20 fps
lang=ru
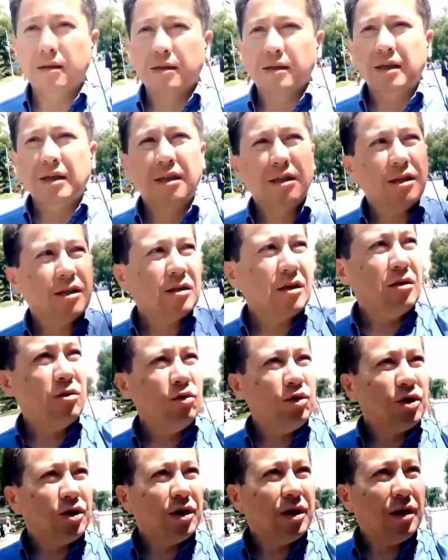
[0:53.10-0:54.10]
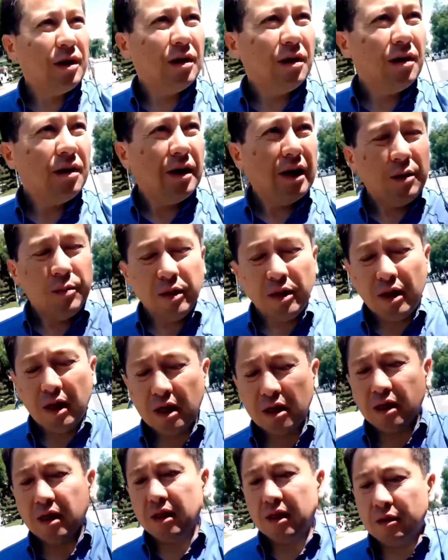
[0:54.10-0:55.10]
Сделать это нужно
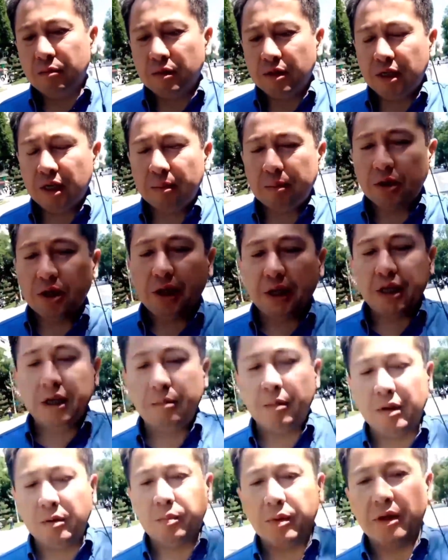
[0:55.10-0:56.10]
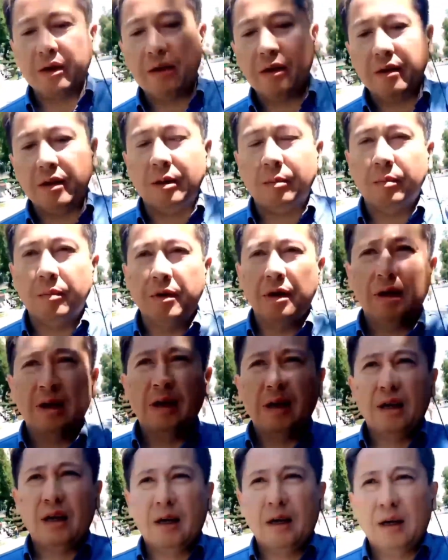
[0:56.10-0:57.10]
элементарно одним сообщением, отправить нам
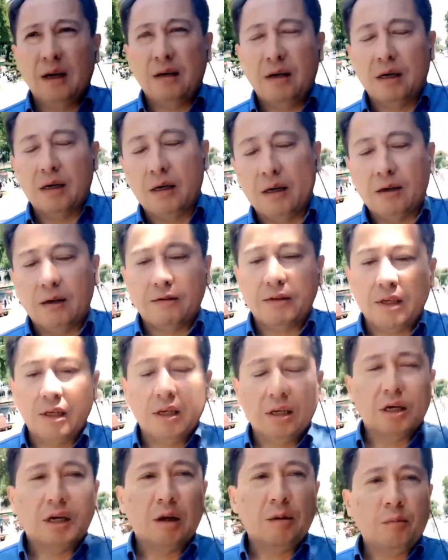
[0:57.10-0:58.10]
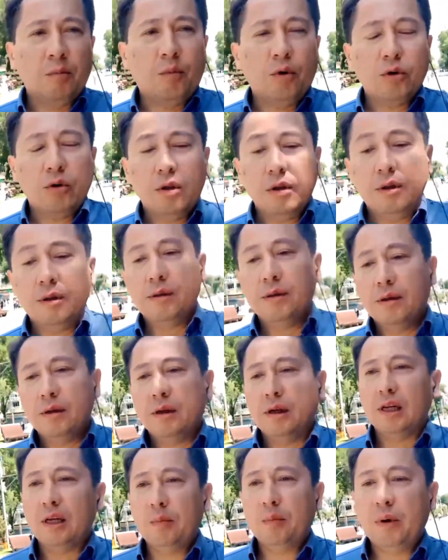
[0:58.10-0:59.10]
в бот
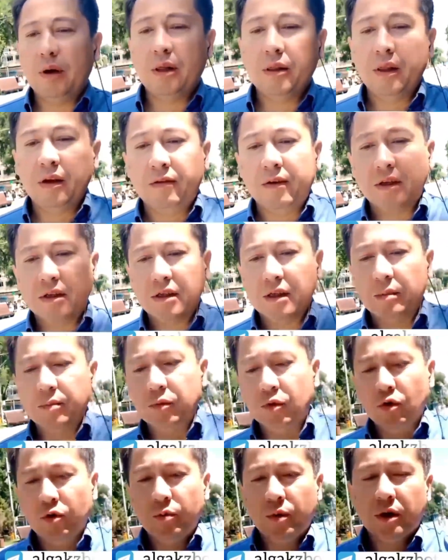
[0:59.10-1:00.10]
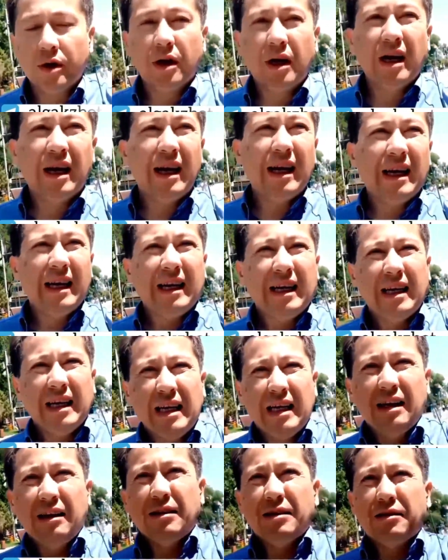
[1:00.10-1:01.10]
либо на WhatsApp номер
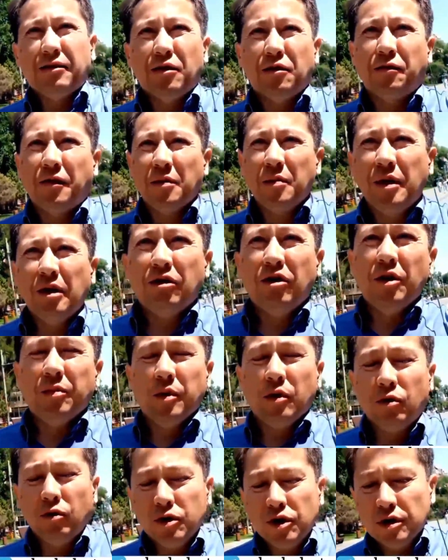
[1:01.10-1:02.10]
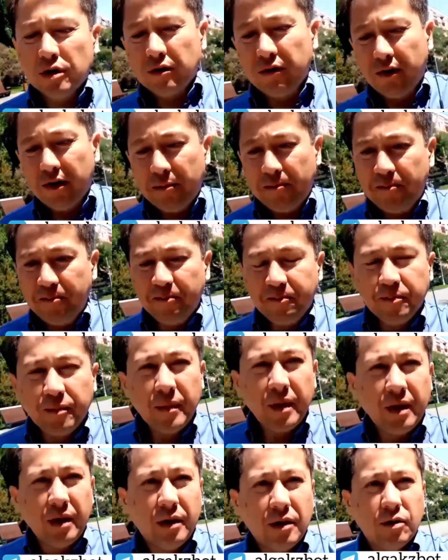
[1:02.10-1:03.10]
свою фамилию, имя, отчество,
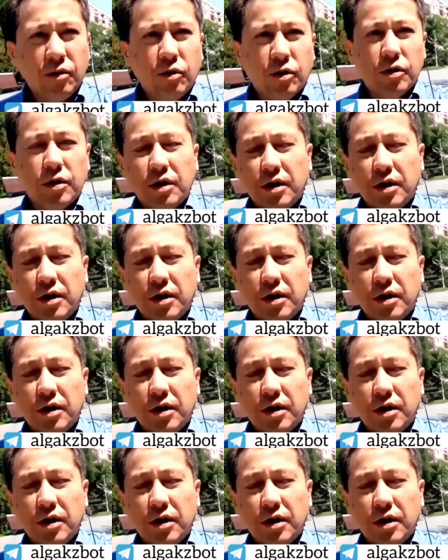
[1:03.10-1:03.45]
год